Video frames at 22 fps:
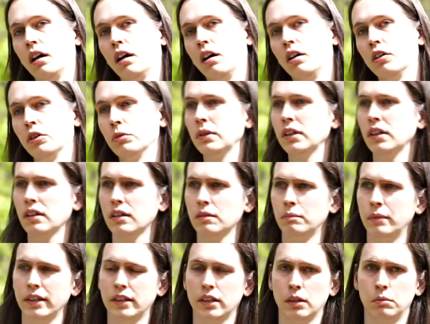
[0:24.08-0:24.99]
und über das
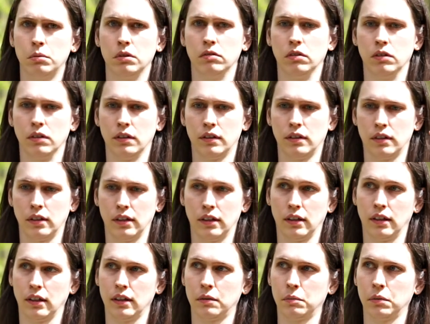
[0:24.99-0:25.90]
Metabewusstsein,
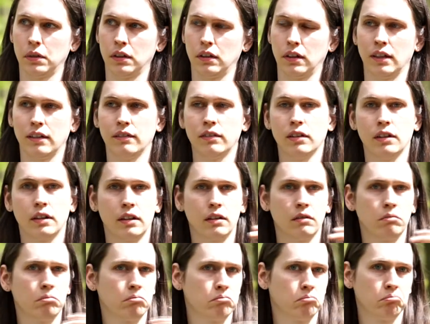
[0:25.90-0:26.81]
dass man einfach
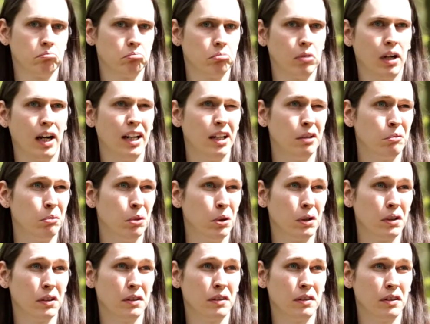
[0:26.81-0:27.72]
in allen
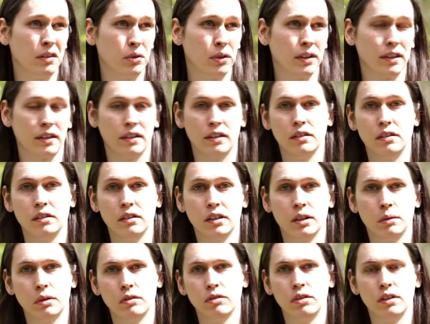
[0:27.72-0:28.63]
möglichen Situationen,
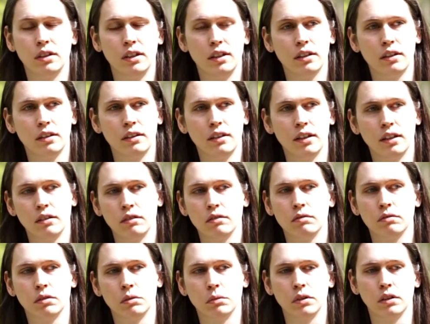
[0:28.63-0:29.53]
aber vor allem in
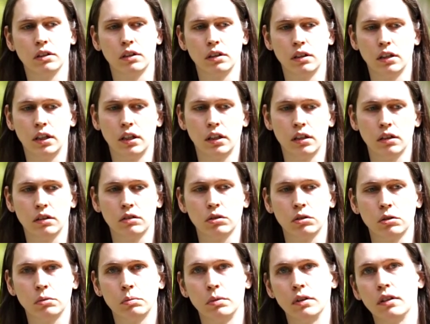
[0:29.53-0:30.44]
denen, wo man eher
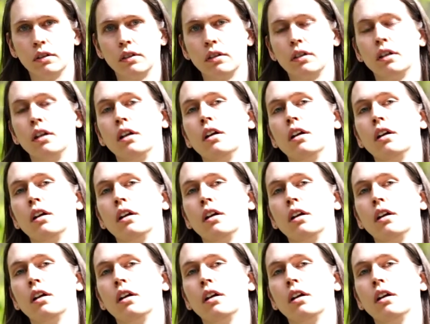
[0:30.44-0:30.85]
trüb ist,